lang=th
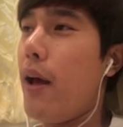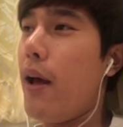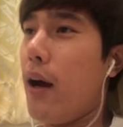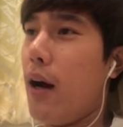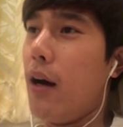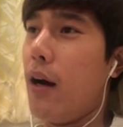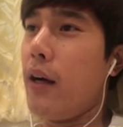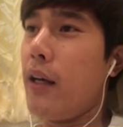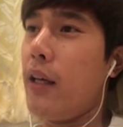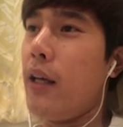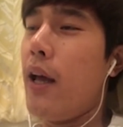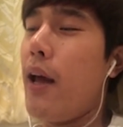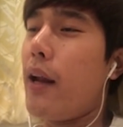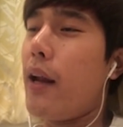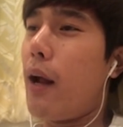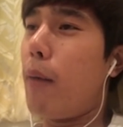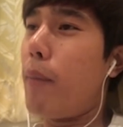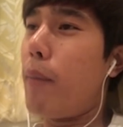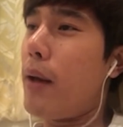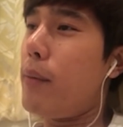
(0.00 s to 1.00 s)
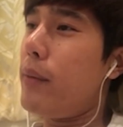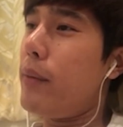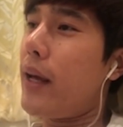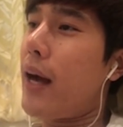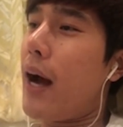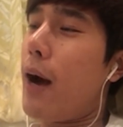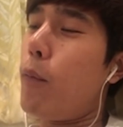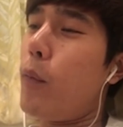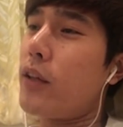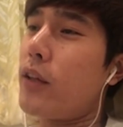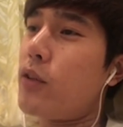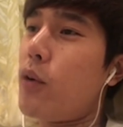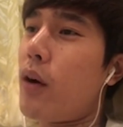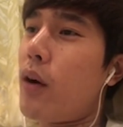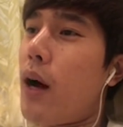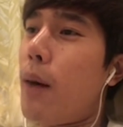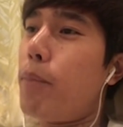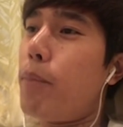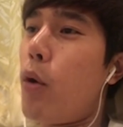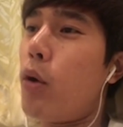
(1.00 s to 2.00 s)
เฮ้ยทำไมมีคำว่าสก
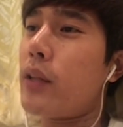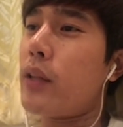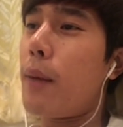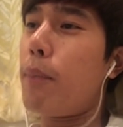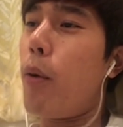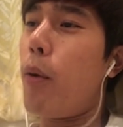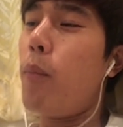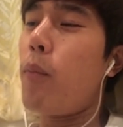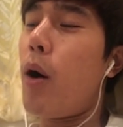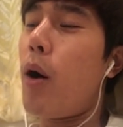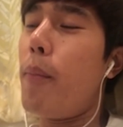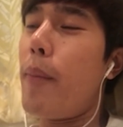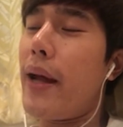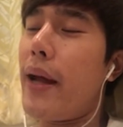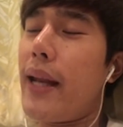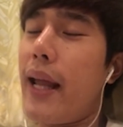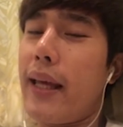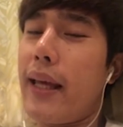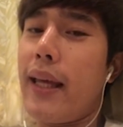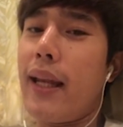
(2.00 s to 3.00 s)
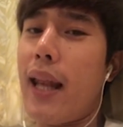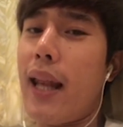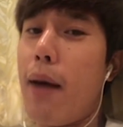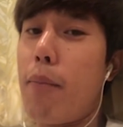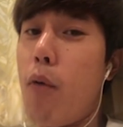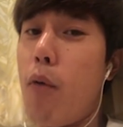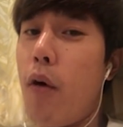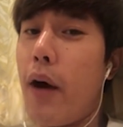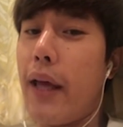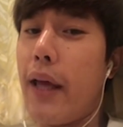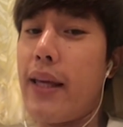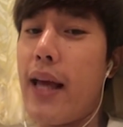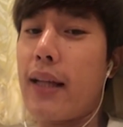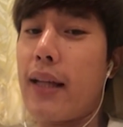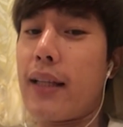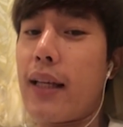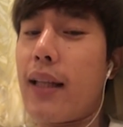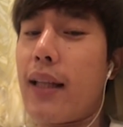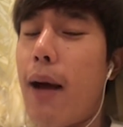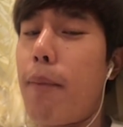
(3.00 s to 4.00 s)
ปรกแต่ผมก็ไม่ได้คิดลามกขคอยาก
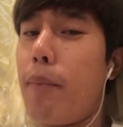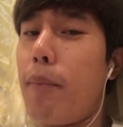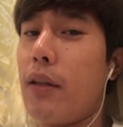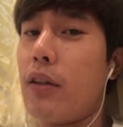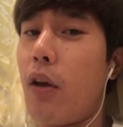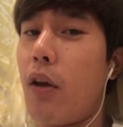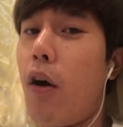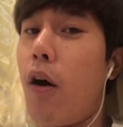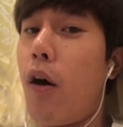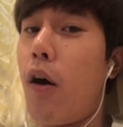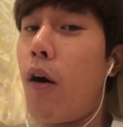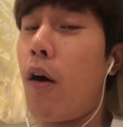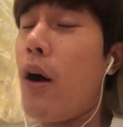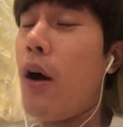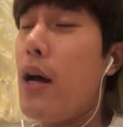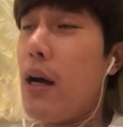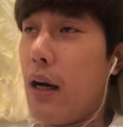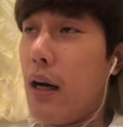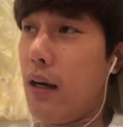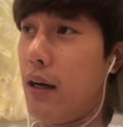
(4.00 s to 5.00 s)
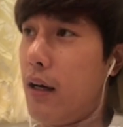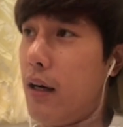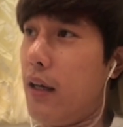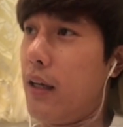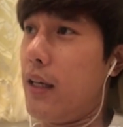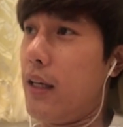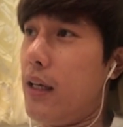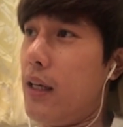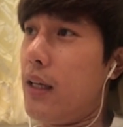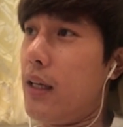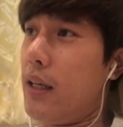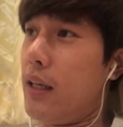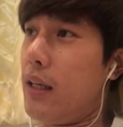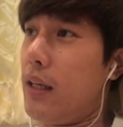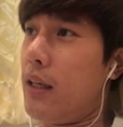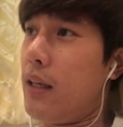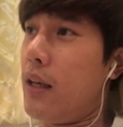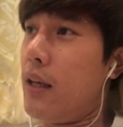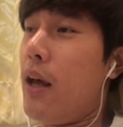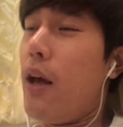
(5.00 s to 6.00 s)
จะทำมันต่อเฮ้ย
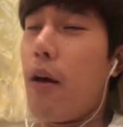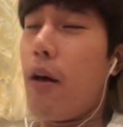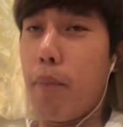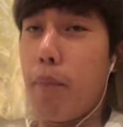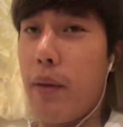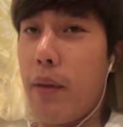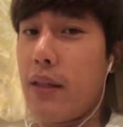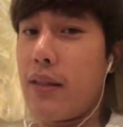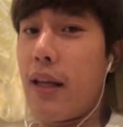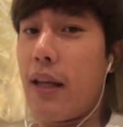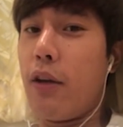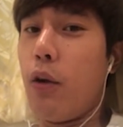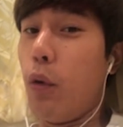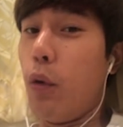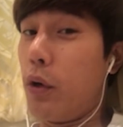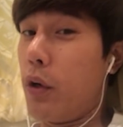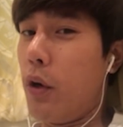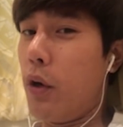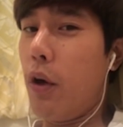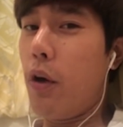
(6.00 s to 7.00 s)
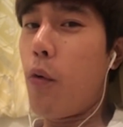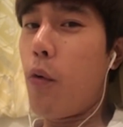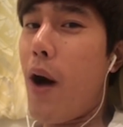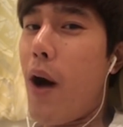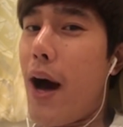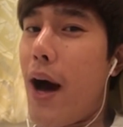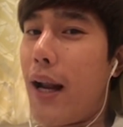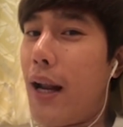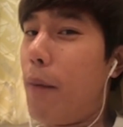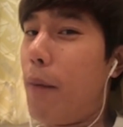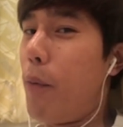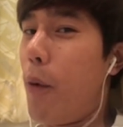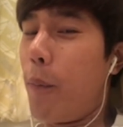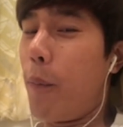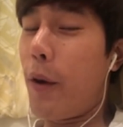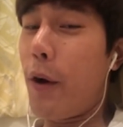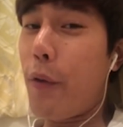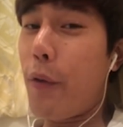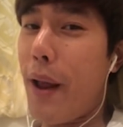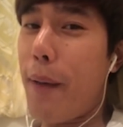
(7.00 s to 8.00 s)
มีสะดุดด้วยว่าแล้วผม
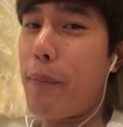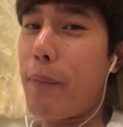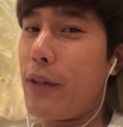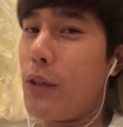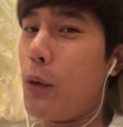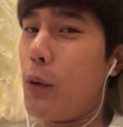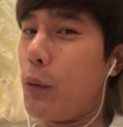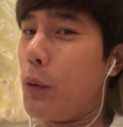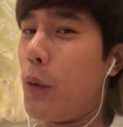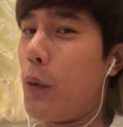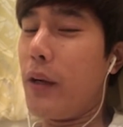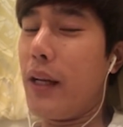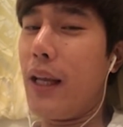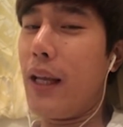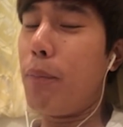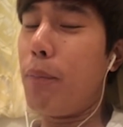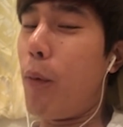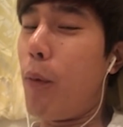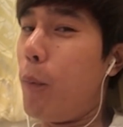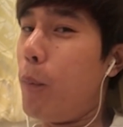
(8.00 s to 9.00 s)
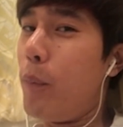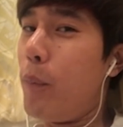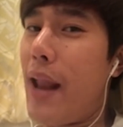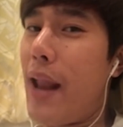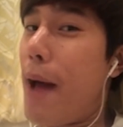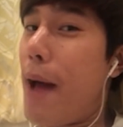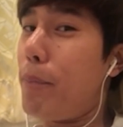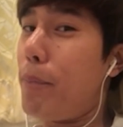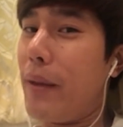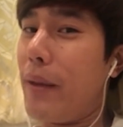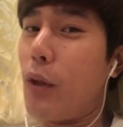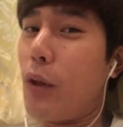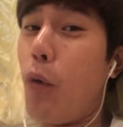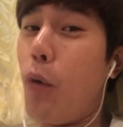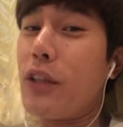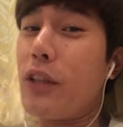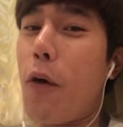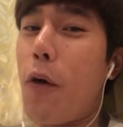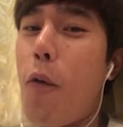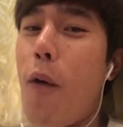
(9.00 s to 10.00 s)
ก็แรปมันอยู่ตรงนี้ผมแรปไม่ตรง
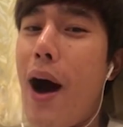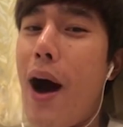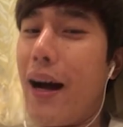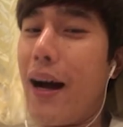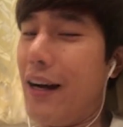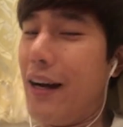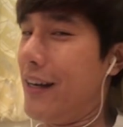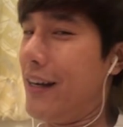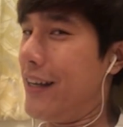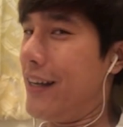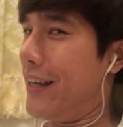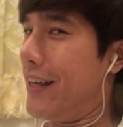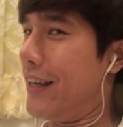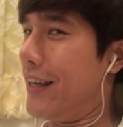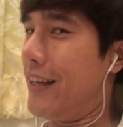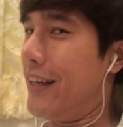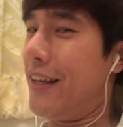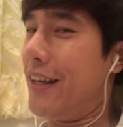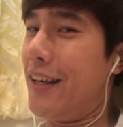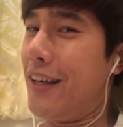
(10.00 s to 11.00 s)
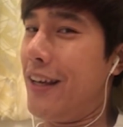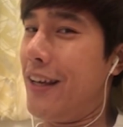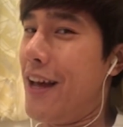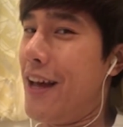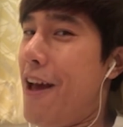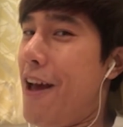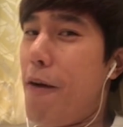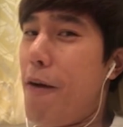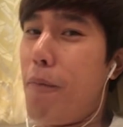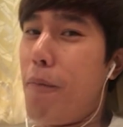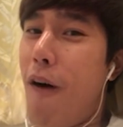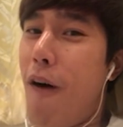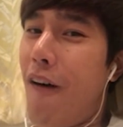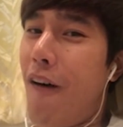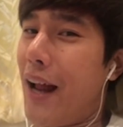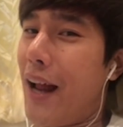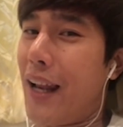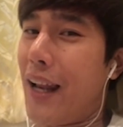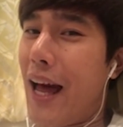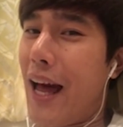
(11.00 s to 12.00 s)
จังหวะเฮ้ยมอง
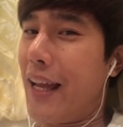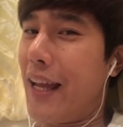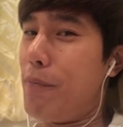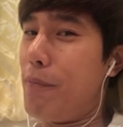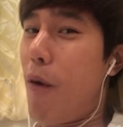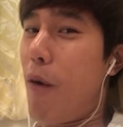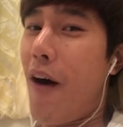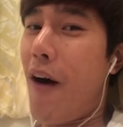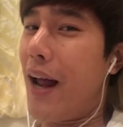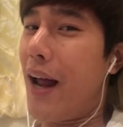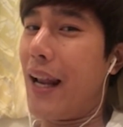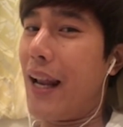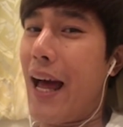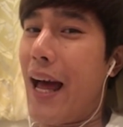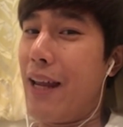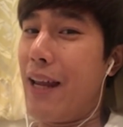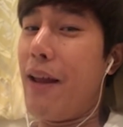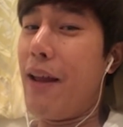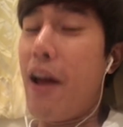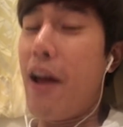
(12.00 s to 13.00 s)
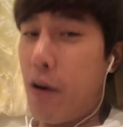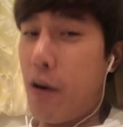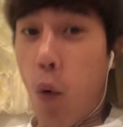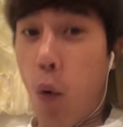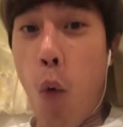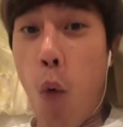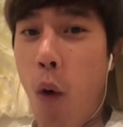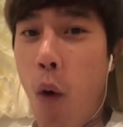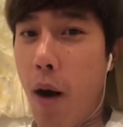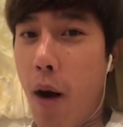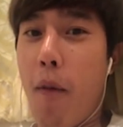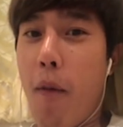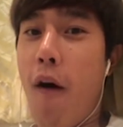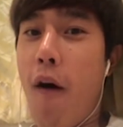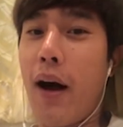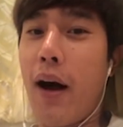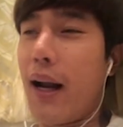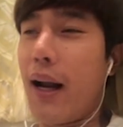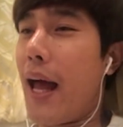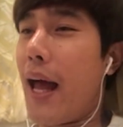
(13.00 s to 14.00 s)
อะไรมองอะไรกลัวมอ
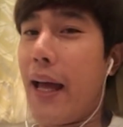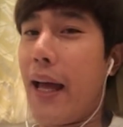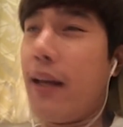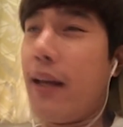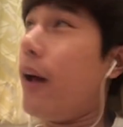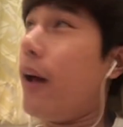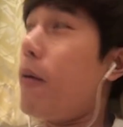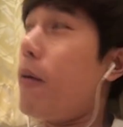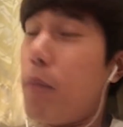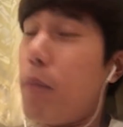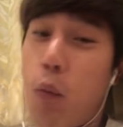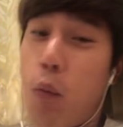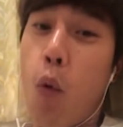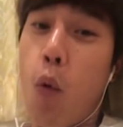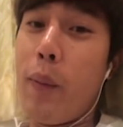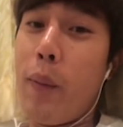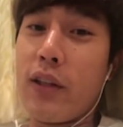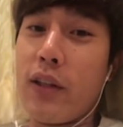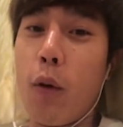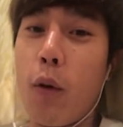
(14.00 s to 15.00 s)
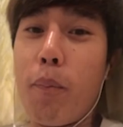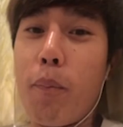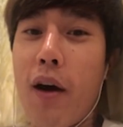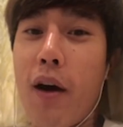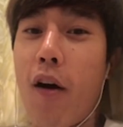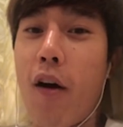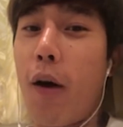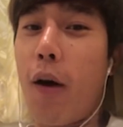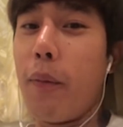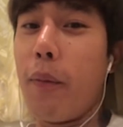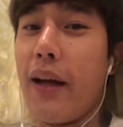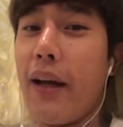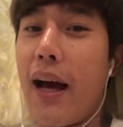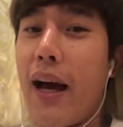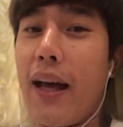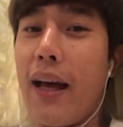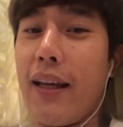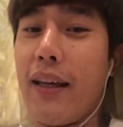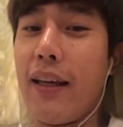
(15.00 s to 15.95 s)
งอะไรกูไม่สมประกอบหรือไง